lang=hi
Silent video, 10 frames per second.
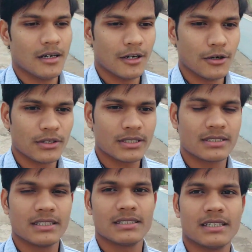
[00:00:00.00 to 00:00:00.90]
और एक
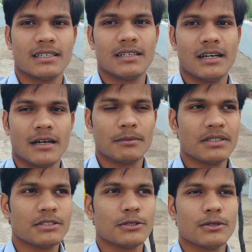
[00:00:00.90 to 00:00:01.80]
चीज़ है
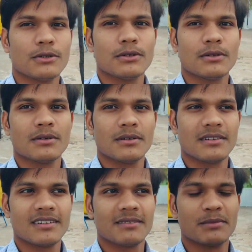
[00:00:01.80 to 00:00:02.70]
अभी जो
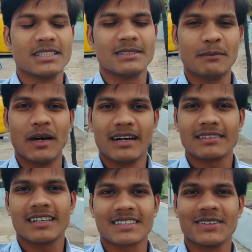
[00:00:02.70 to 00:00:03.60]
मैं जब बाहर
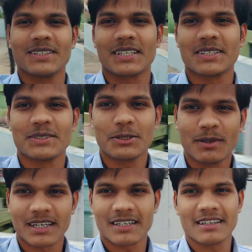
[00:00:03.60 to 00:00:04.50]
जाता हूँ देखता हूँ जो
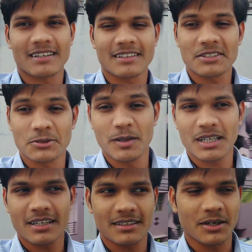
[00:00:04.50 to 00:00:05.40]
मार्केट रहता है सुबह
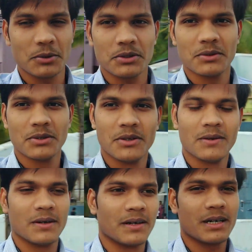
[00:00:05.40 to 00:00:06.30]
का क्राउड
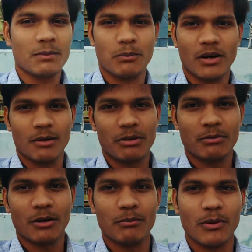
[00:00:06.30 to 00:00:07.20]
अरे बाप रे
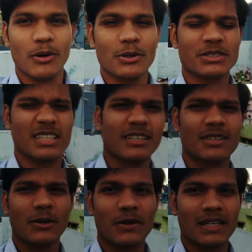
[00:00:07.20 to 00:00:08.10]
बाप बहुत ज़्यादा
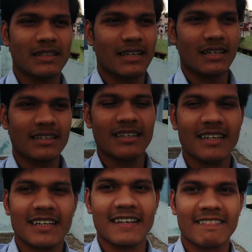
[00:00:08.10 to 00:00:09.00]
क्राउड रहता है यार
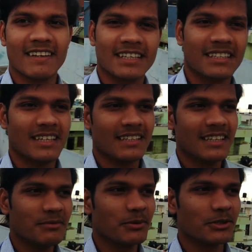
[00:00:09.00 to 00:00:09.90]
इतना ज़्यादा रहता
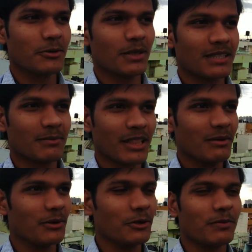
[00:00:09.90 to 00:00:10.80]
है पूछो मत
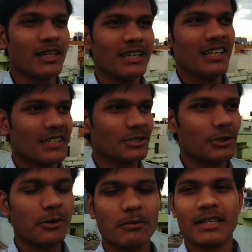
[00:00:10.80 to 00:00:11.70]
मतलब रोड पे
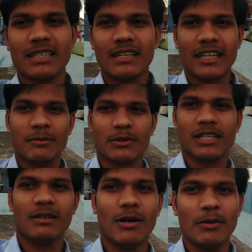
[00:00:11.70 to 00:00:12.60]
जो बाज़ार टाइप होता
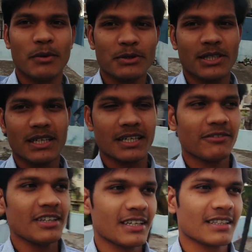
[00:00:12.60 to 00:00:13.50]
है ना वहाँ पे बहुत सारा
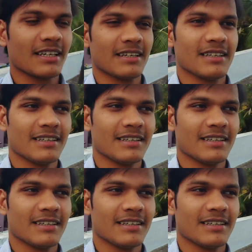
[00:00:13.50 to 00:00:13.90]
ट्रैफिक रहता है